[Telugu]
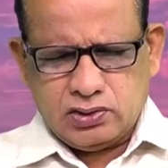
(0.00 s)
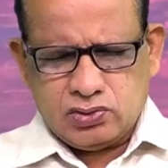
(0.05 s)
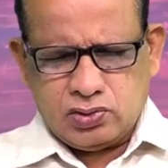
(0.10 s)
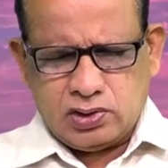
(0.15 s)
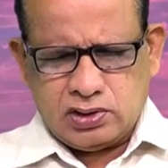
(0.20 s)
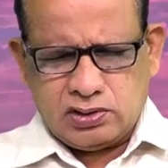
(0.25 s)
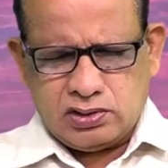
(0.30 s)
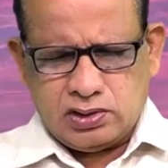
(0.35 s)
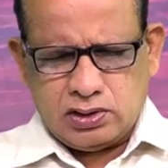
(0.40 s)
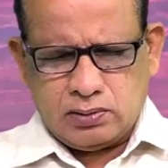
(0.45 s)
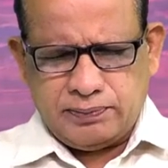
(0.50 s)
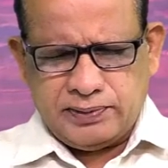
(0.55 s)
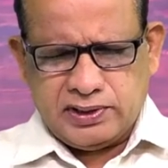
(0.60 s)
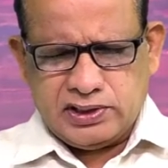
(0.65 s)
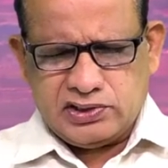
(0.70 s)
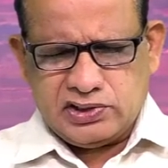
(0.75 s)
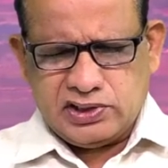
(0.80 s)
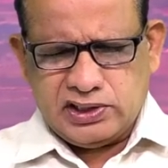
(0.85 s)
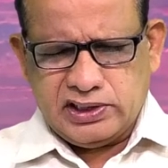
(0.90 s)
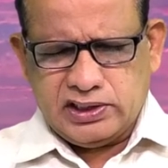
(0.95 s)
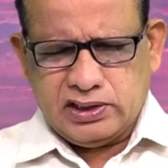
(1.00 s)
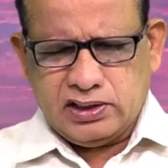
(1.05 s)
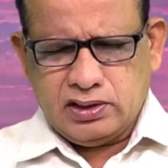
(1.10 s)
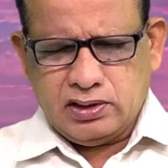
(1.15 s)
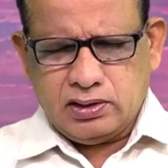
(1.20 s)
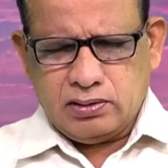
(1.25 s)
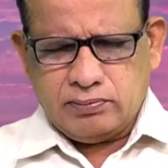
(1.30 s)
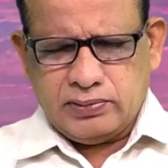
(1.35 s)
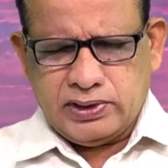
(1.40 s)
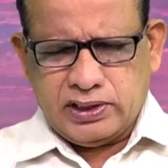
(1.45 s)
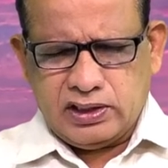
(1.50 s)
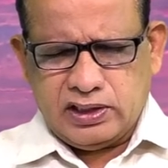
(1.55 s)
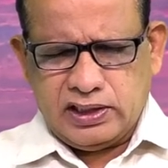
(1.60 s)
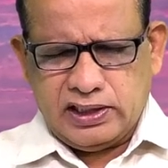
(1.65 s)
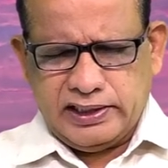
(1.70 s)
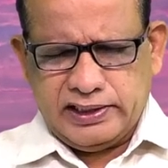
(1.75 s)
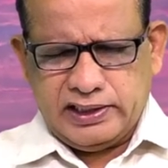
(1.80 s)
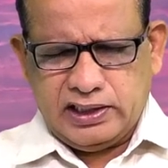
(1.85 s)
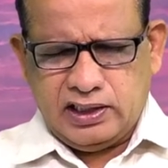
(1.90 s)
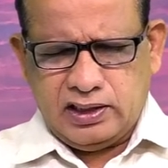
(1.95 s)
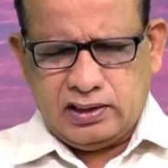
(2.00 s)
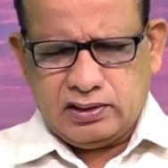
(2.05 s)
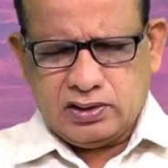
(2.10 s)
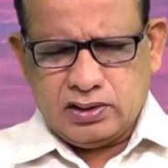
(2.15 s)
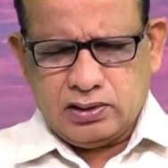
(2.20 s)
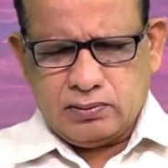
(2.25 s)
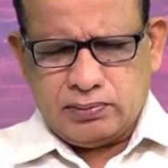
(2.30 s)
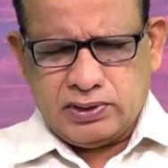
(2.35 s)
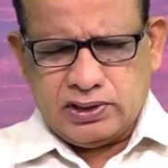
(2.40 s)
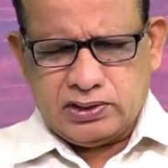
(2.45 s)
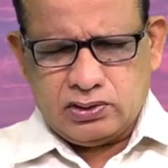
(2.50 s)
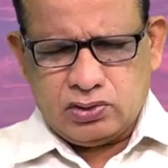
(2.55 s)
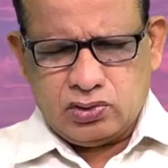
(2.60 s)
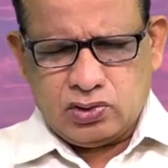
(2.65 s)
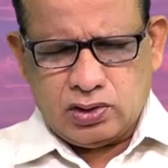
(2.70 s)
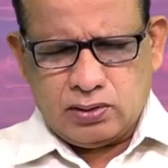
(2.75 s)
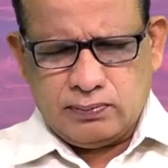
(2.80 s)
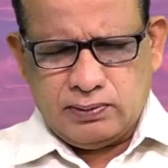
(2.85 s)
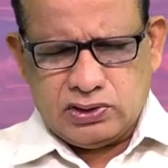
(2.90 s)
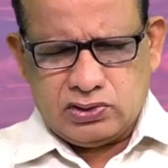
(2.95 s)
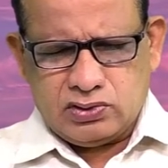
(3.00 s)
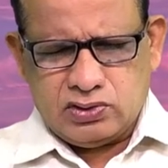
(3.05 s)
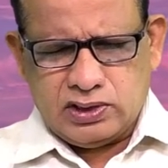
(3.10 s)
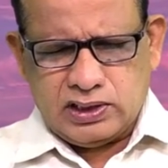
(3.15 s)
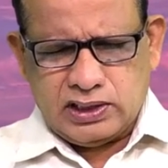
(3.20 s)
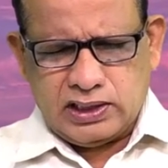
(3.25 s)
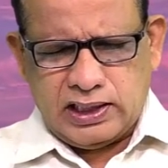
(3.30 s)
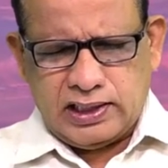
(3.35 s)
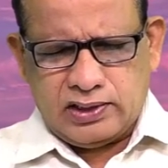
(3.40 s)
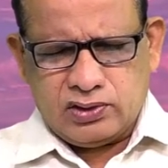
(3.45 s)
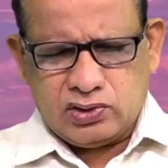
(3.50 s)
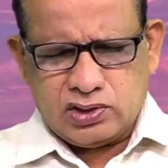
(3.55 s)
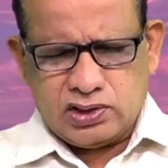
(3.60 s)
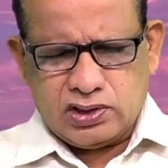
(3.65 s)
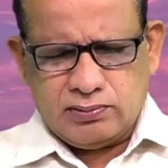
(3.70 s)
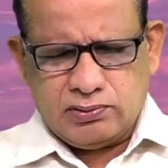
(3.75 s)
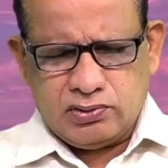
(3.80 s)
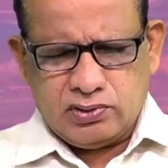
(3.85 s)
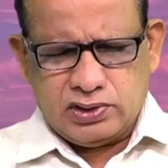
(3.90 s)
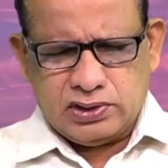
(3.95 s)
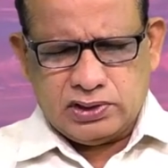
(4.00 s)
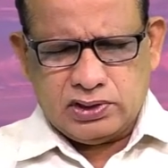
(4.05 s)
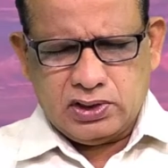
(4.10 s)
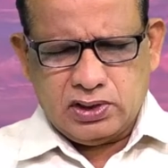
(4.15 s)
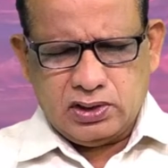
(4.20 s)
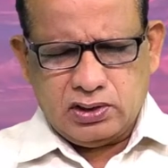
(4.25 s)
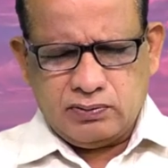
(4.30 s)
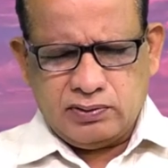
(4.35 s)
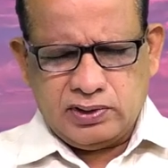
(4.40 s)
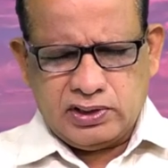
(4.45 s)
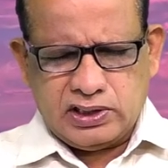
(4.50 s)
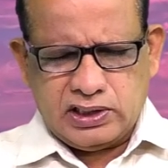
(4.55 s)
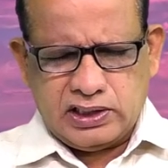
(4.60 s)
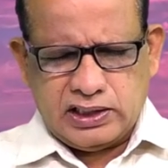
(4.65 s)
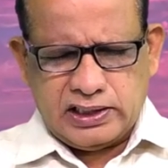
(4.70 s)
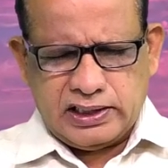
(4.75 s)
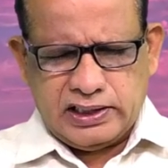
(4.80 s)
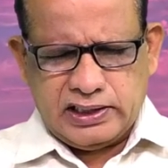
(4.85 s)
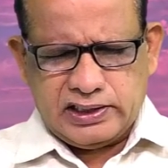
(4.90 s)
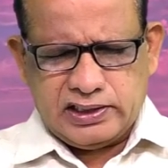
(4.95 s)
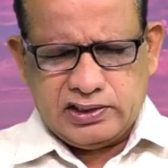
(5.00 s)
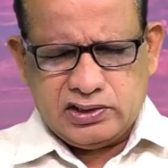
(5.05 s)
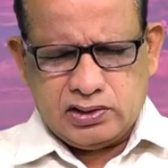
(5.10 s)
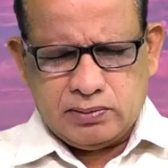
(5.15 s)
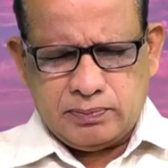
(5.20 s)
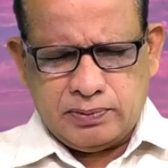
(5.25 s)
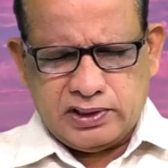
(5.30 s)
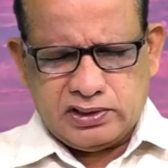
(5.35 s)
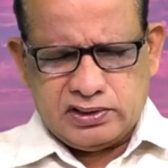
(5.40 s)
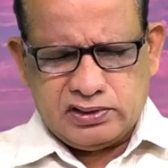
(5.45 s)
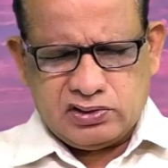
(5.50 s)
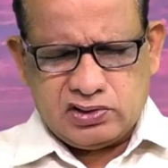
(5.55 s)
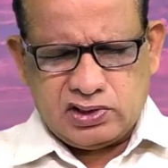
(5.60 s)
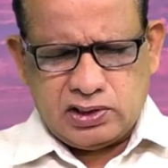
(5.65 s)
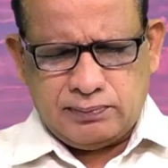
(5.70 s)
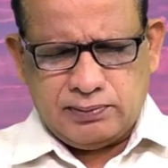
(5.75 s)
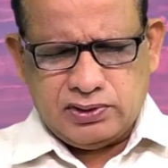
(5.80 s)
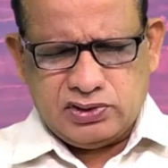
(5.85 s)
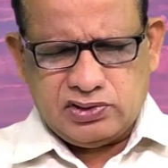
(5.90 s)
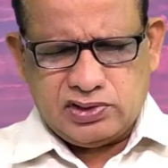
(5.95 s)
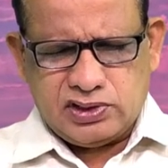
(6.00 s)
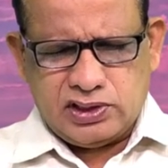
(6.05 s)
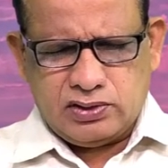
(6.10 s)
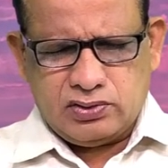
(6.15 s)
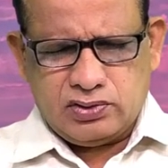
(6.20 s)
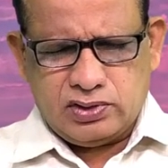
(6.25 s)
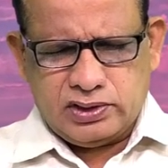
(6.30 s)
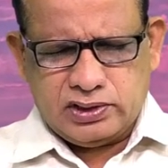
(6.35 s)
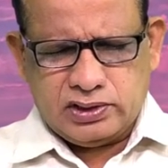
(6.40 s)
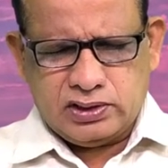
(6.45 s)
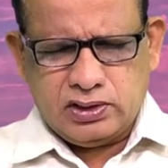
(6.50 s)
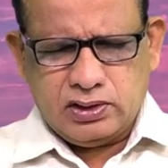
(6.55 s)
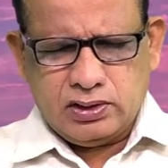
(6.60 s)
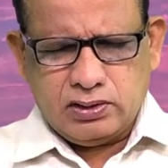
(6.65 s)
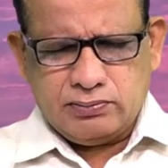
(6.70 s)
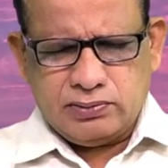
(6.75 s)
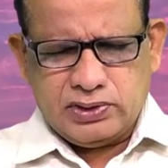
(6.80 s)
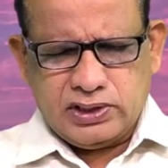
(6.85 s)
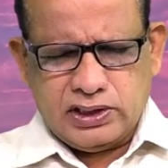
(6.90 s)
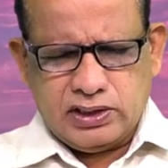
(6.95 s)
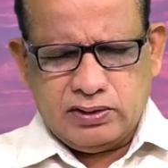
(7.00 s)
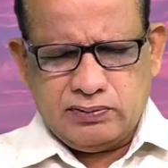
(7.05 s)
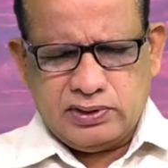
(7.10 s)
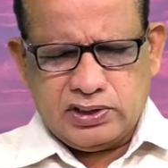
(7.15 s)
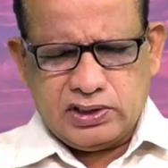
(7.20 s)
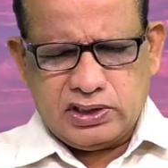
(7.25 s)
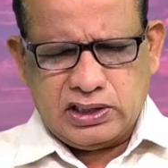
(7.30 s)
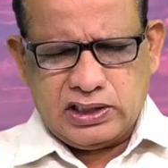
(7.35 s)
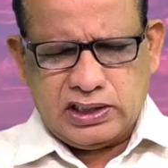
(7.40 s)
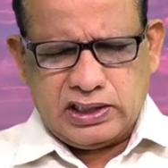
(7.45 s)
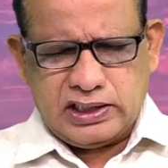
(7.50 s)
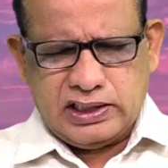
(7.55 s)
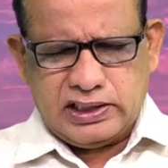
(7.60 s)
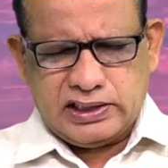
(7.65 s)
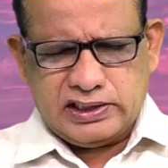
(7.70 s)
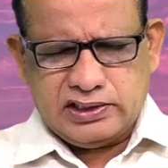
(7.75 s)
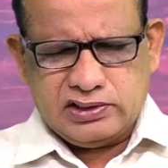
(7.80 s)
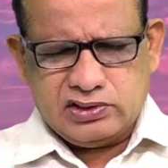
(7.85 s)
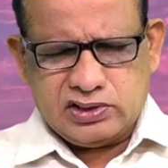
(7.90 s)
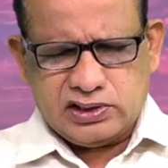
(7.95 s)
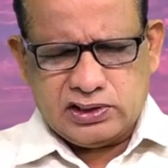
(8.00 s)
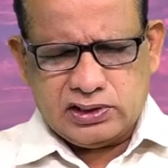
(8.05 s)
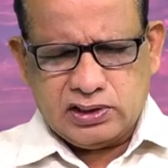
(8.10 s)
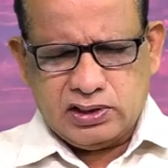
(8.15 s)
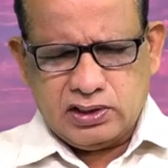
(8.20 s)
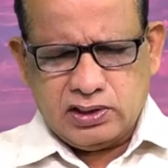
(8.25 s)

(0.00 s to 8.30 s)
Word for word: స్వస్థతపరిచి బిడలనైనా ప్రతి రుగ్మతులను అనారోగ్యం నుండి విడుదల కలిగించి ప్రతి సమస్యల నుండి మీరే విడుదల కలిగించి